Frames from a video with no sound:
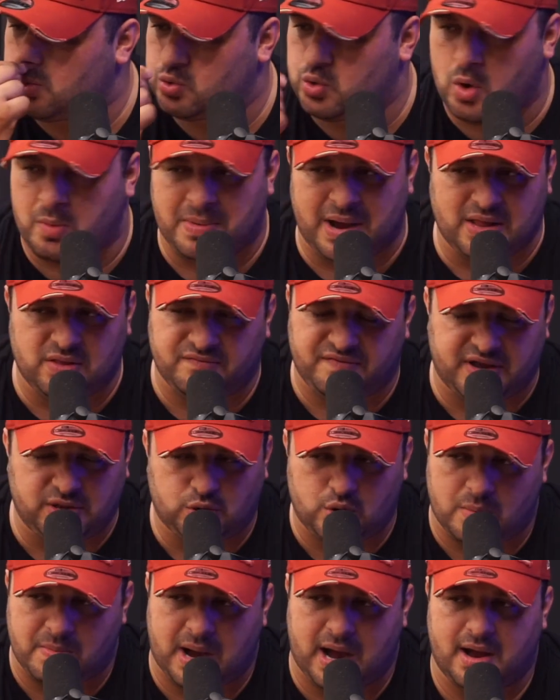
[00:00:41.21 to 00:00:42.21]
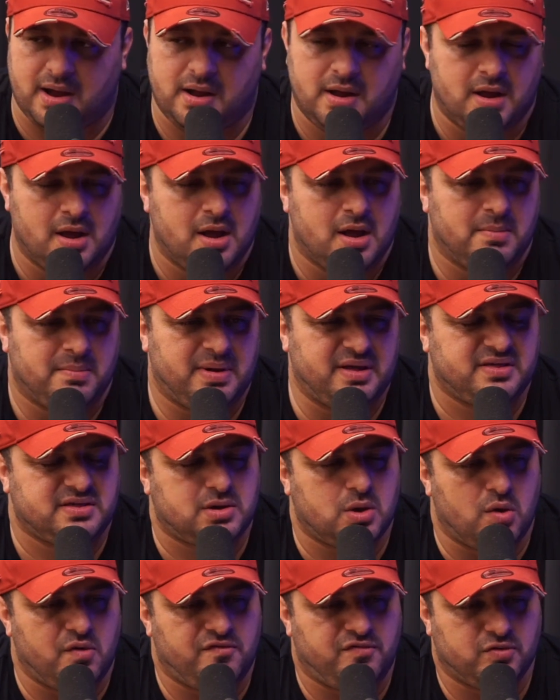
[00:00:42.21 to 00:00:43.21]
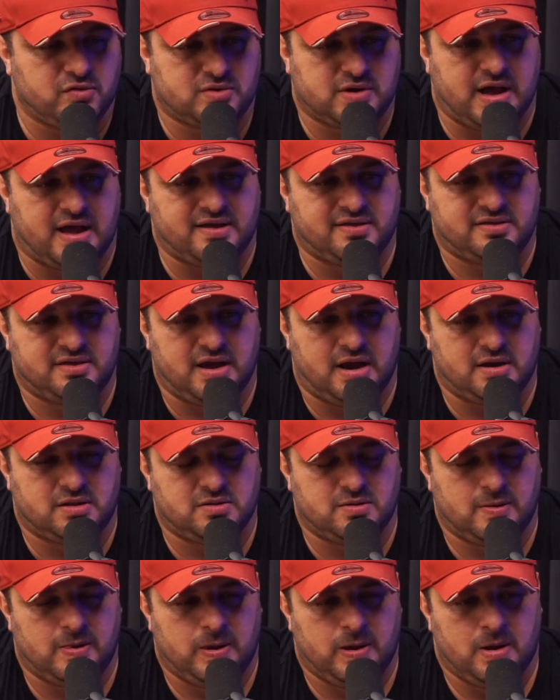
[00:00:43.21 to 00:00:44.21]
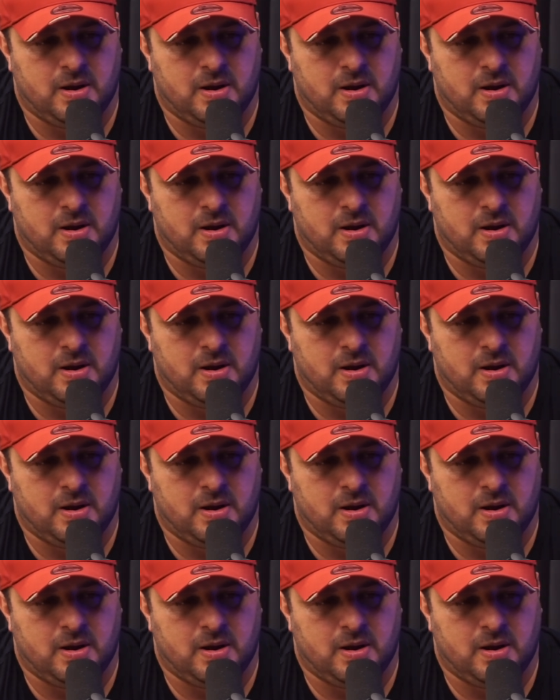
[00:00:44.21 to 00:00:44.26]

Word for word: Tomar não vai tomar, mas quer ofuscar, certo?